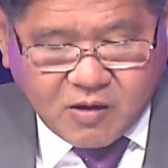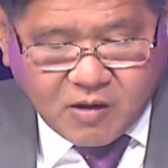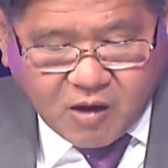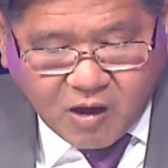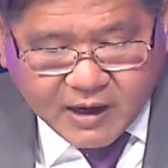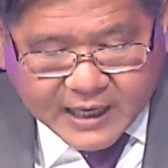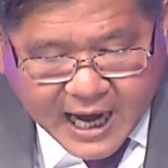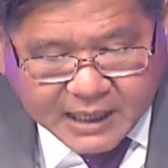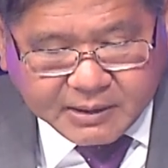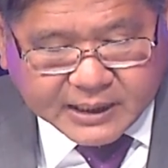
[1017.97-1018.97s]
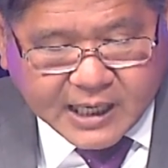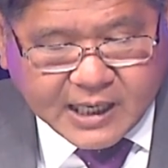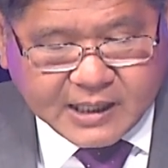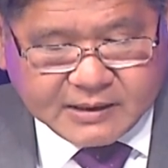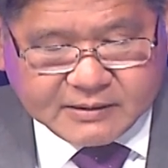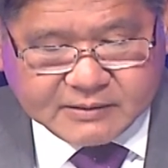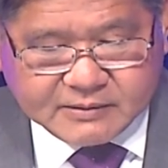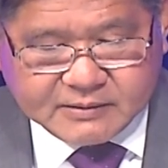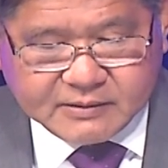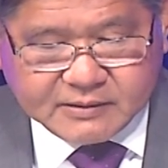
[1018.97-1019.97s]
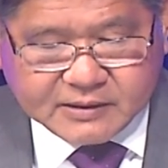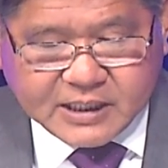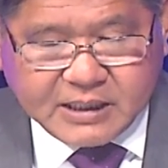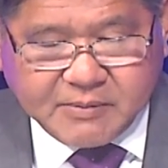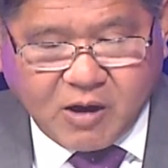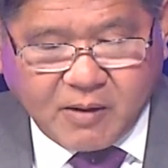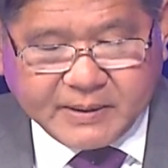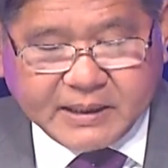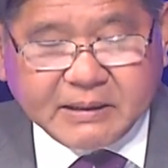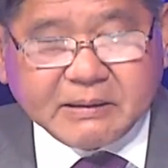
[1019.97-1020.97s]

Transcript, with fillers: họ khá là bất ngờ khi mà họ bị